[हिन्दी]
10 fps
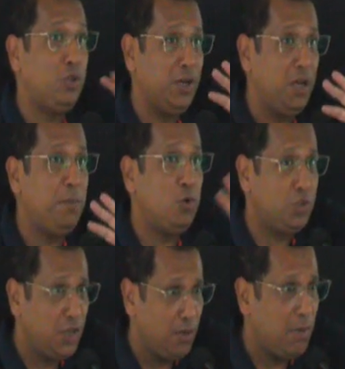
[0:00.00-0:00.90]
तक नहीं
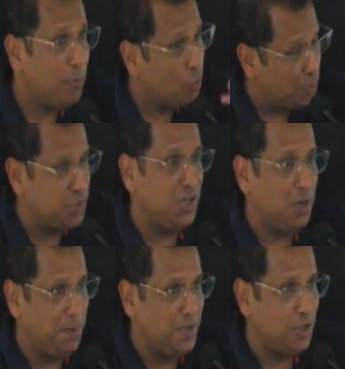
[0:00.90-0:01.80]
पहुंचेगी हम आपको क्वेश्चन
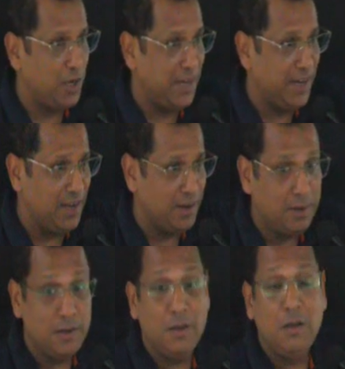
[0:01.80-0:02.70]
रिपीट करेंगे हाँ
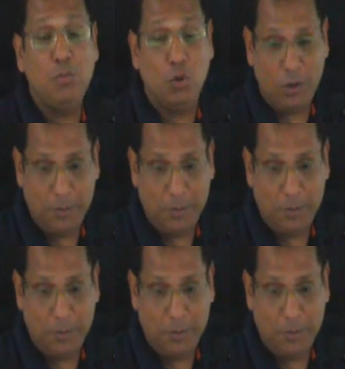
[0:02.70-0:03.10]
बोल